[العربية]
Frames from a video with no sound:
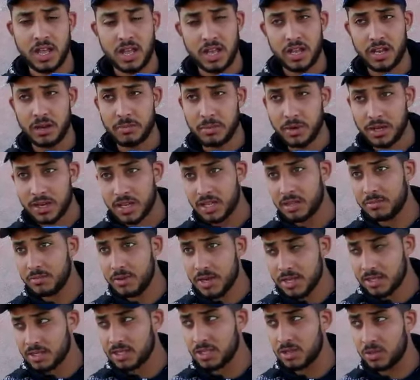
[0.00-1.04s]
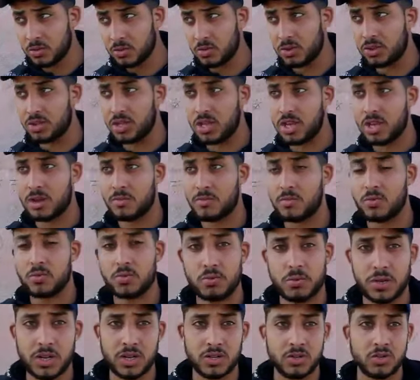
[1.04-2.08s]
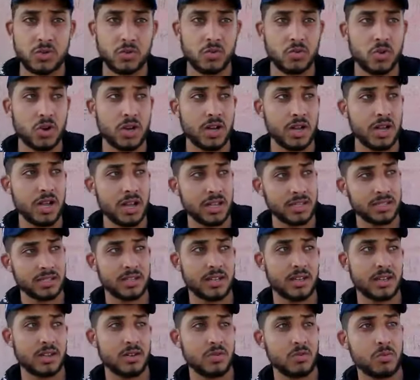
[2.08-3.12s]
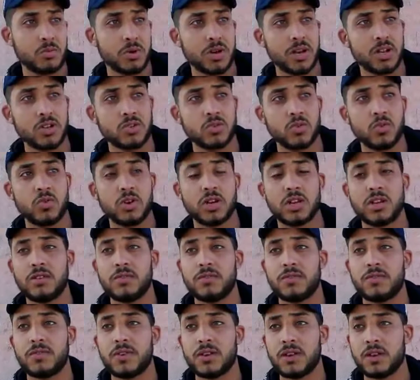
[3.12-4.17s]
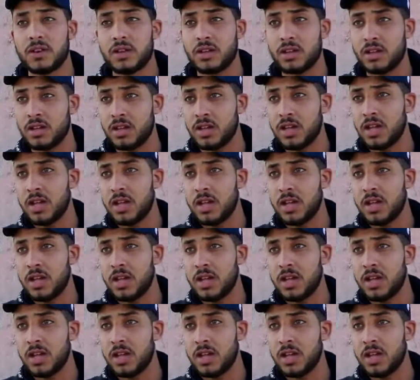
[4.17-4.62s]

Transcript: حنا بغينا هاد البلاد تزيد لقدام وبغينا نشوفوها احسن وبغينا نشوفوها كيف آه،